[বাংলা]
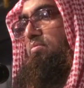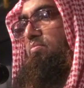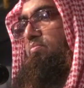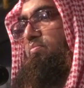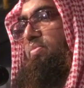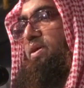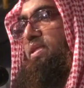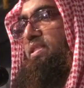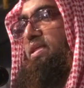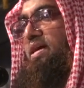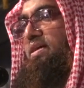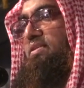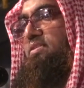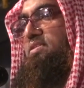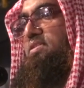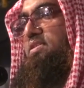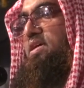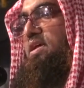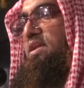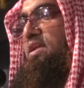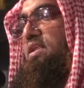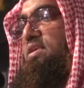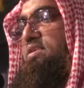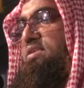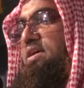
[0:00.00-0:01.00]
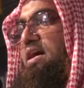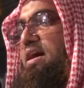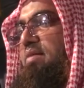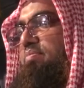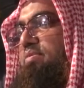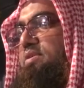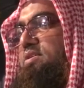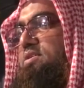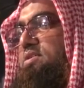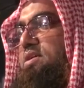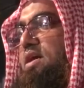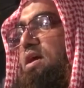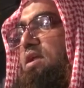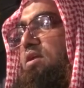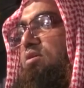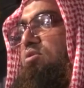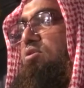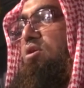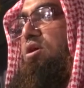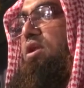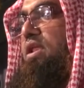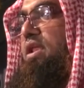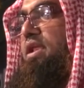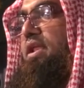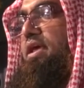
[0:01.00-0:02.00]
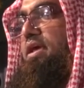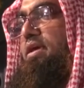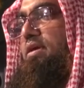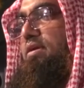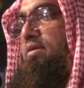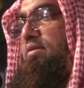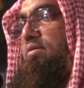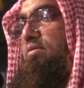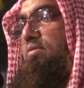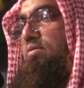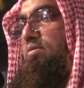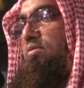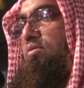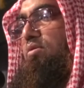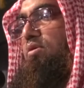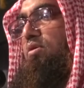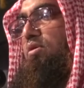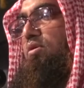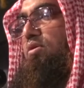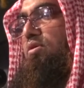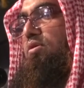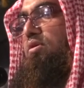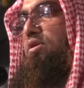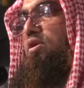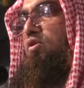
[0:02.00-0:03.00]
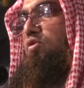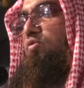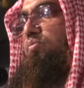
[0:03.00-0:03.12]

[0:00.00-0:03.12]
বেদাত সে নিজে আবিষ্কার করেনি অন্য কেউ